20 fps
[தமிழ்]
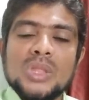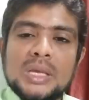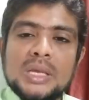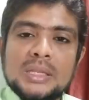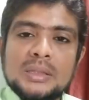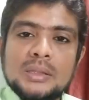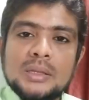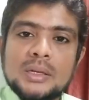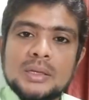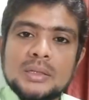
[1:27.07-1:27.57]

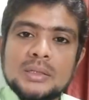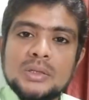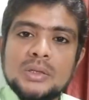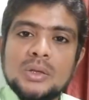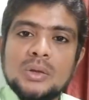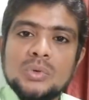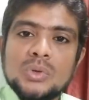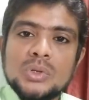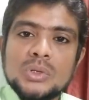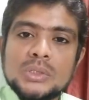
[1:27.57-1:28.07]
எந்த
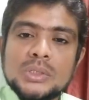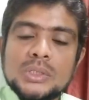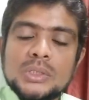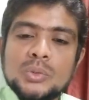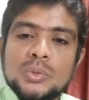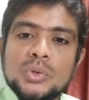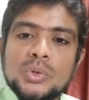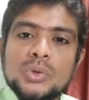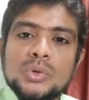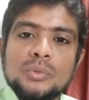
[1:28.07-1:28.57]
இடத்துலையும் அவங்களுக்கு
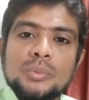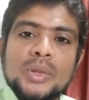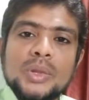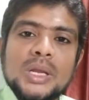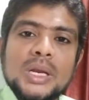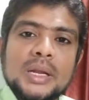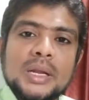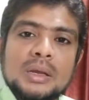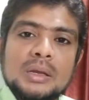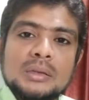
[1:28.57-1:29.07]
குடியுரிமை
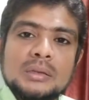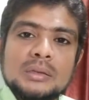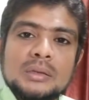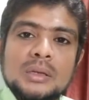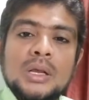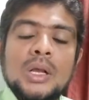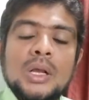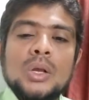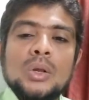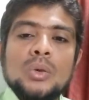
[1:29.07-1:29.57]
கிடையாது
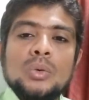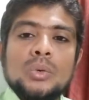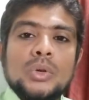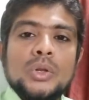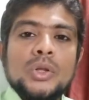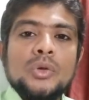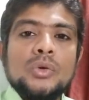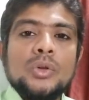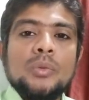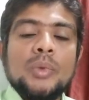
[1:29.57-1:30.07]

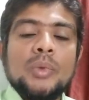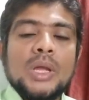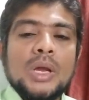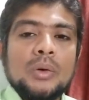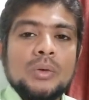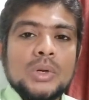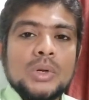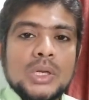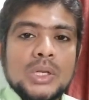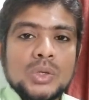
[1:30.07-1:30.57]
குடியுரிமை
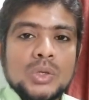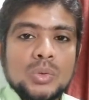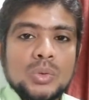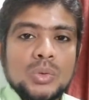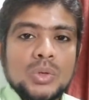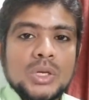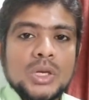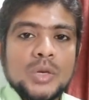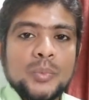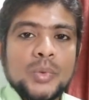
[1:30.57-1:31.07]
அவர்களுக்கு
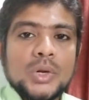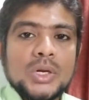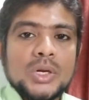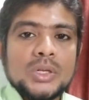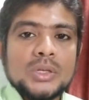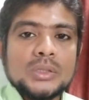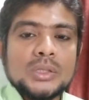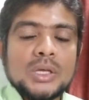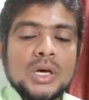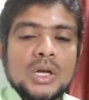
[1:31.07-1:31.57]

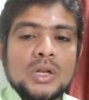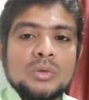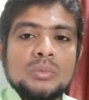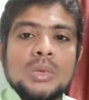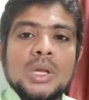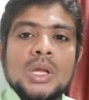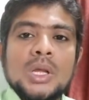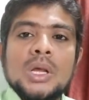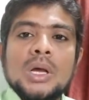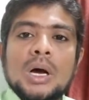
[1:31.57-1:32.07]

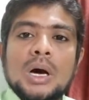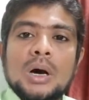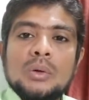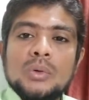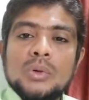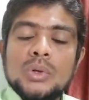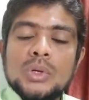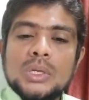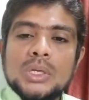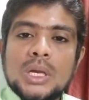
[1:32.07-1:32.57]
கொடுக்கப்பட்டிருந்தாலும்
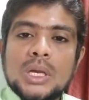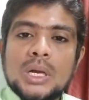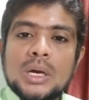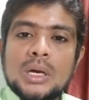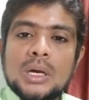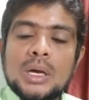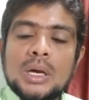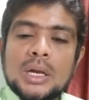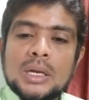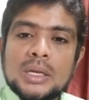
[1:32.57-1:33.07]
அவர்களுக்கு
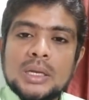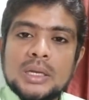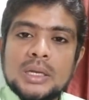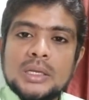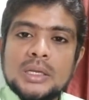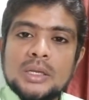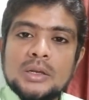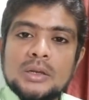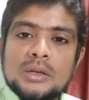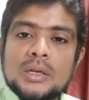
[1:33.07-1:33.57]
அங்கே
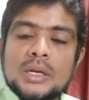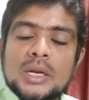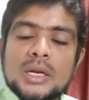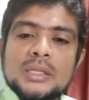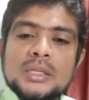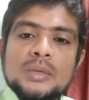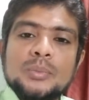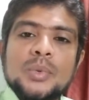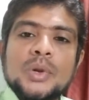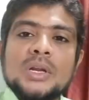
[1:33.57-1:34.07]

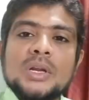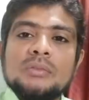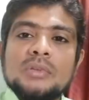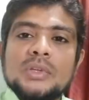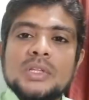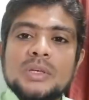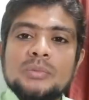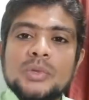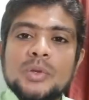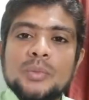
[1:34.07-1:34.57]
நடத்தப்பட்ட
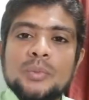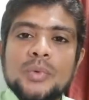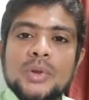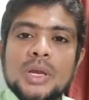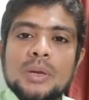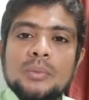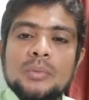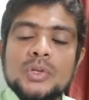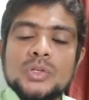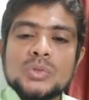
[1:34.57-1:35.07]
விதம் எப்படி
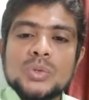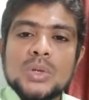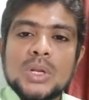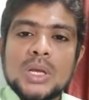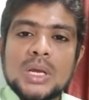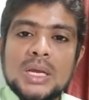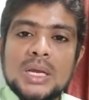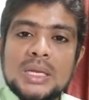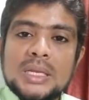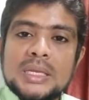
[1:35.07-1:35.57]
அப்படின்னு
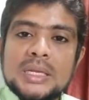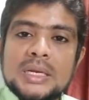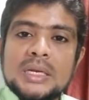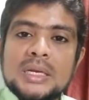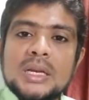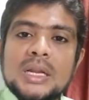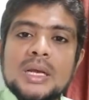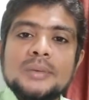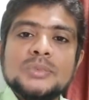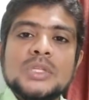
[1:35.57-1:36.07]
சொன்னாக்கா
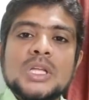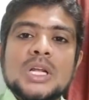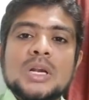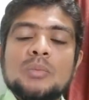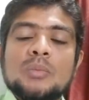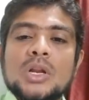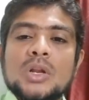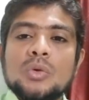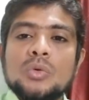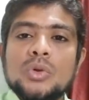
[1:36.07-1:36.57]
இரண்டாம்
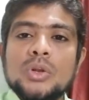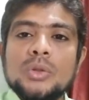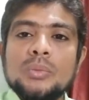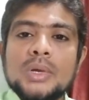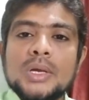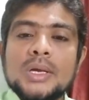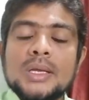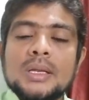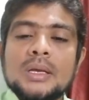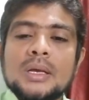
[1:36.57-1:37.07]
தரமான
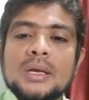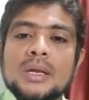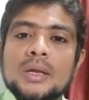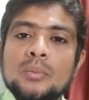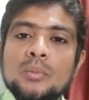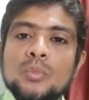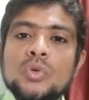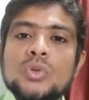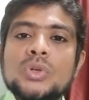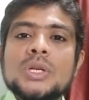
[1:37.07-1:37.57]

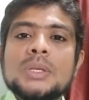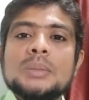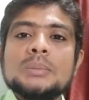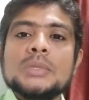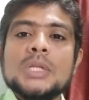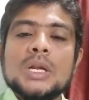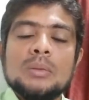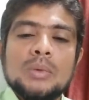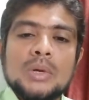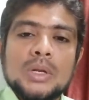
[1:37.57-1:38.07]
குடிமக்களாக
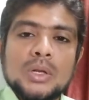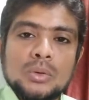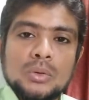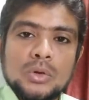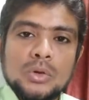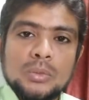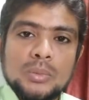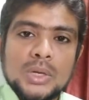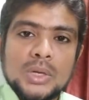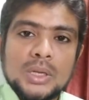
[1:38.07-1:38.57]
மூன்றாம் தரமான
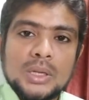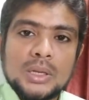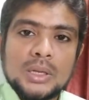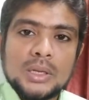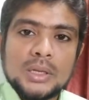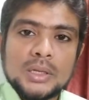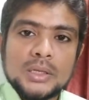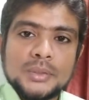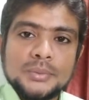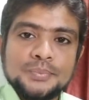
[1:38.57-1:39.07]

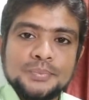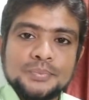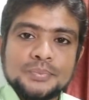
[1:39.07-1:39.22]
குடிமக்களாக